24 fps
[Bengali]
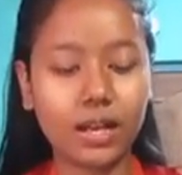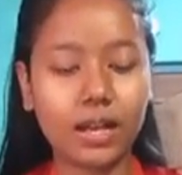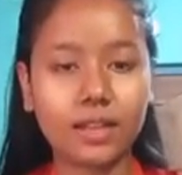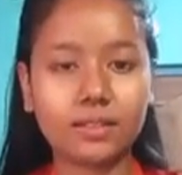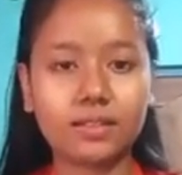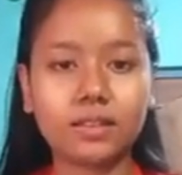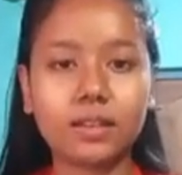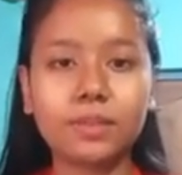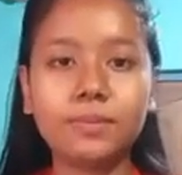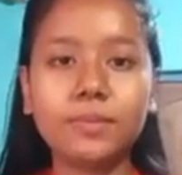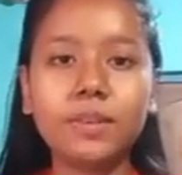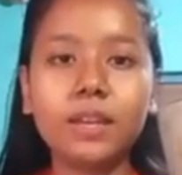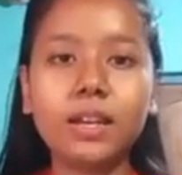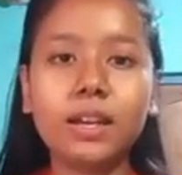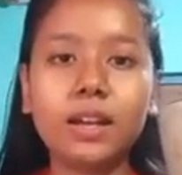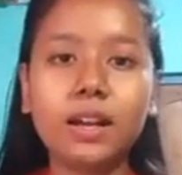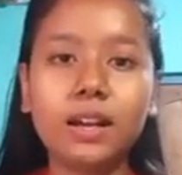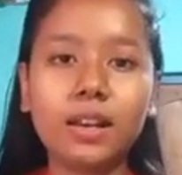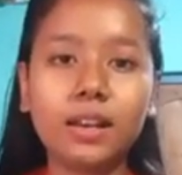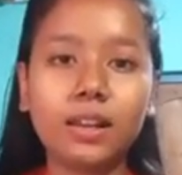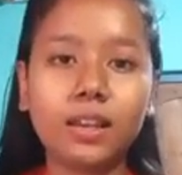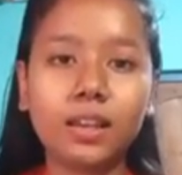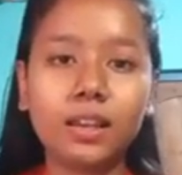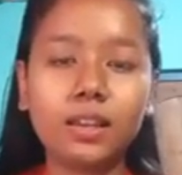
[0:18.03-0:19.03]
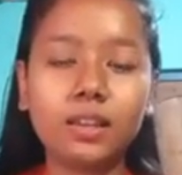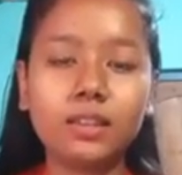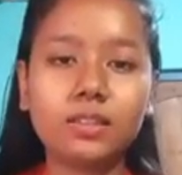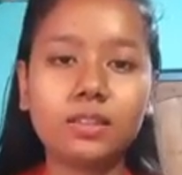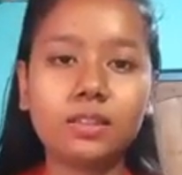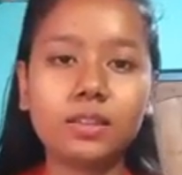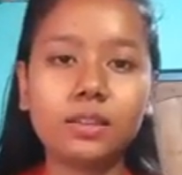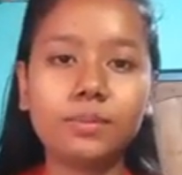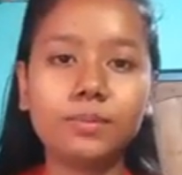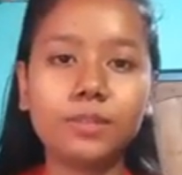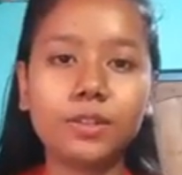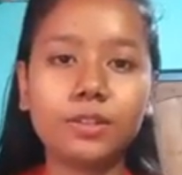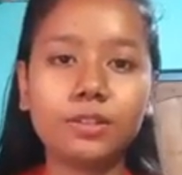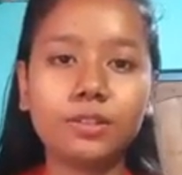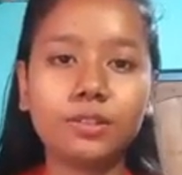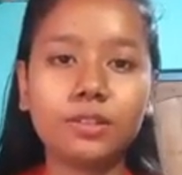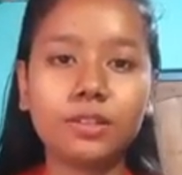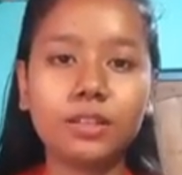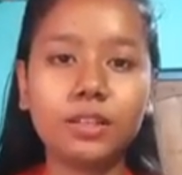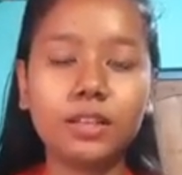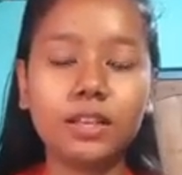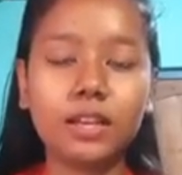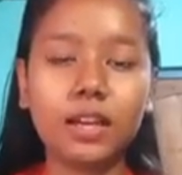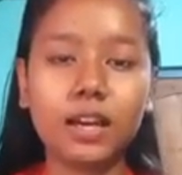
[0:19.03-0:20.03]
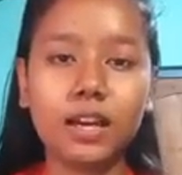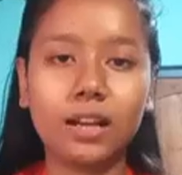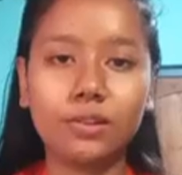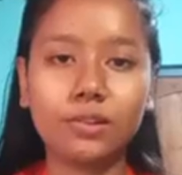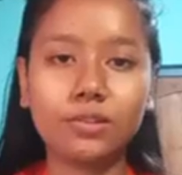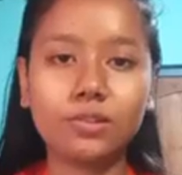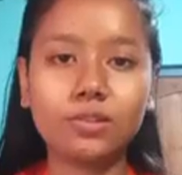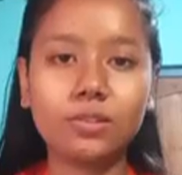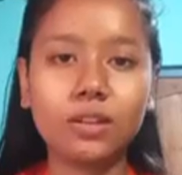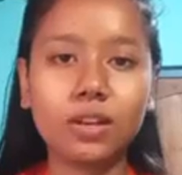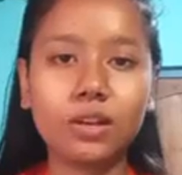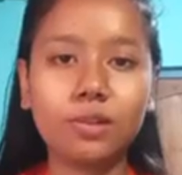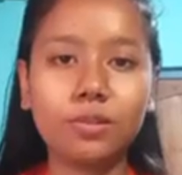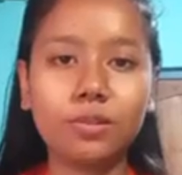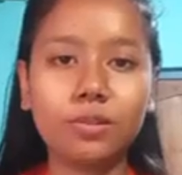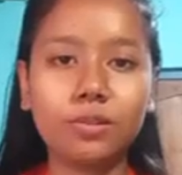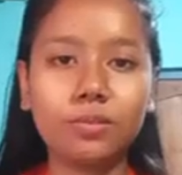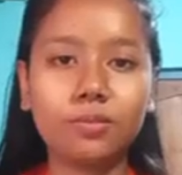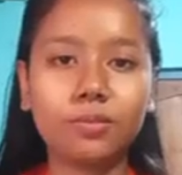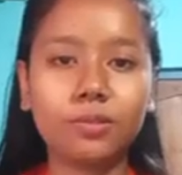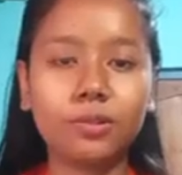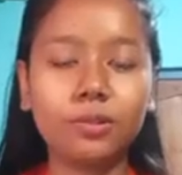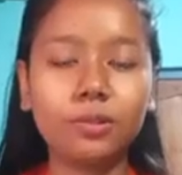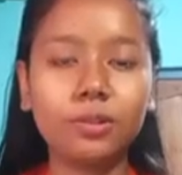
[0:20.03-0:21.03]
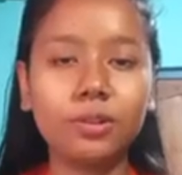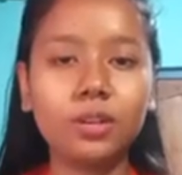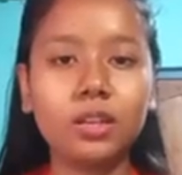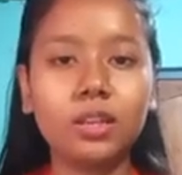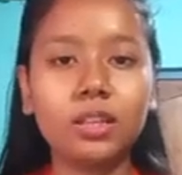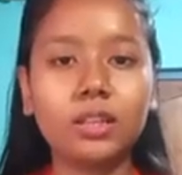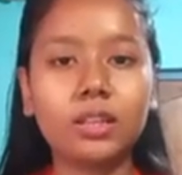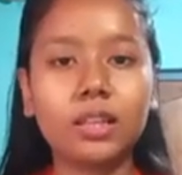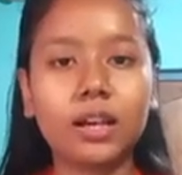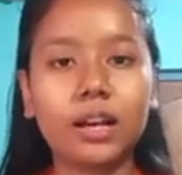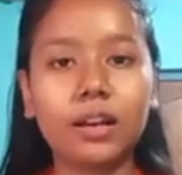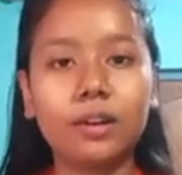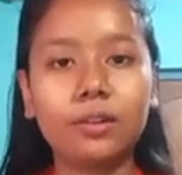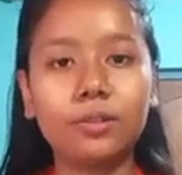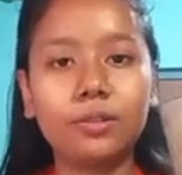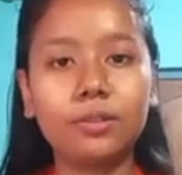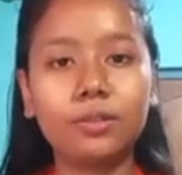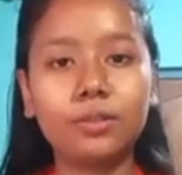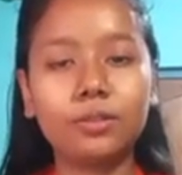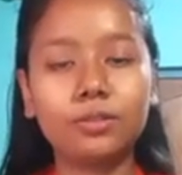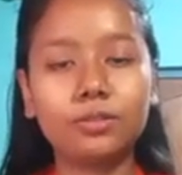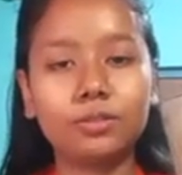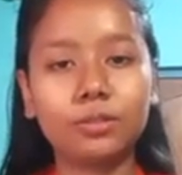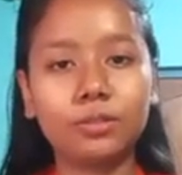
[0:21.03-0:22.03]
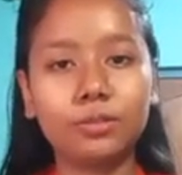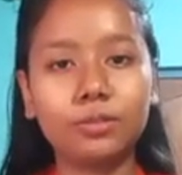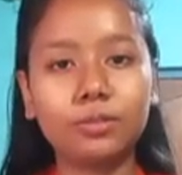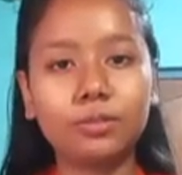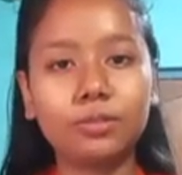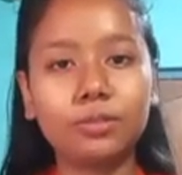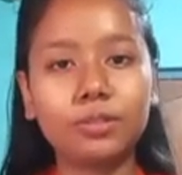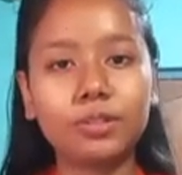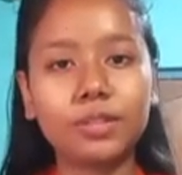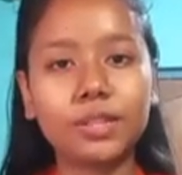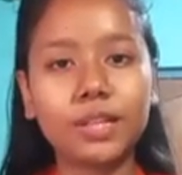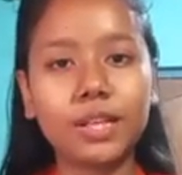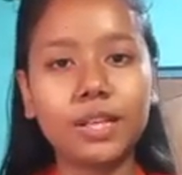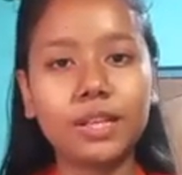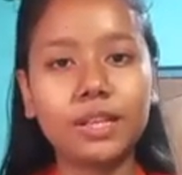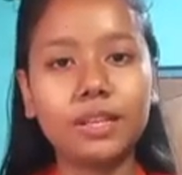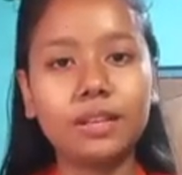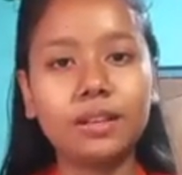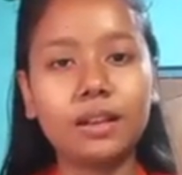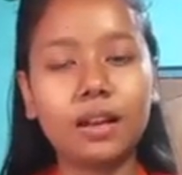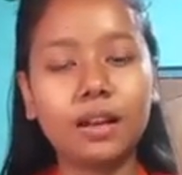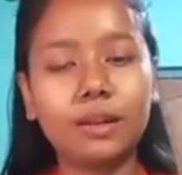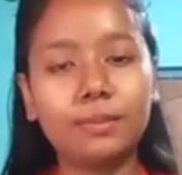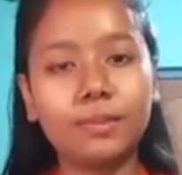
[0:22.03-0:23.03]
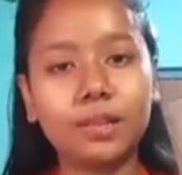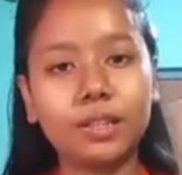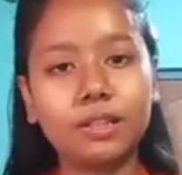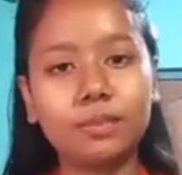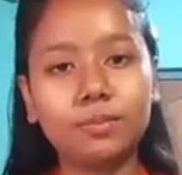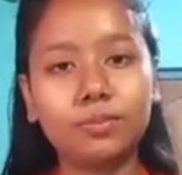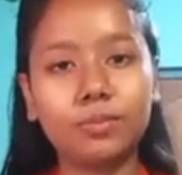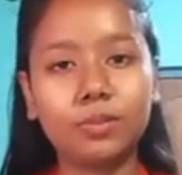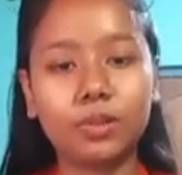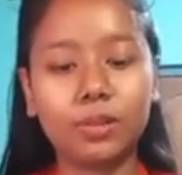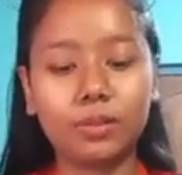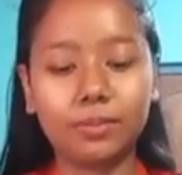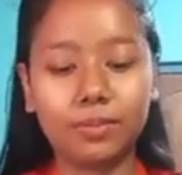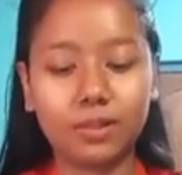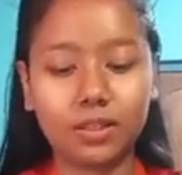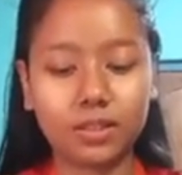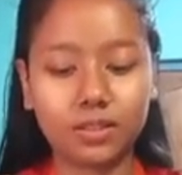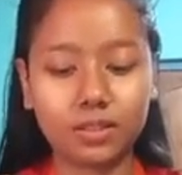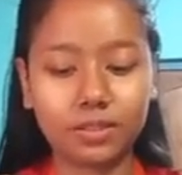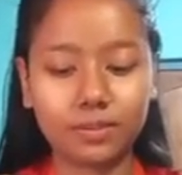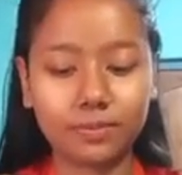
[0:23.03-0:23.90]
আজ আমি এখানে যে বিষয় নিয়ে আলোচনা করব তা হলো চতুর্থ শ্রেণীর আমাদের পরিবেশ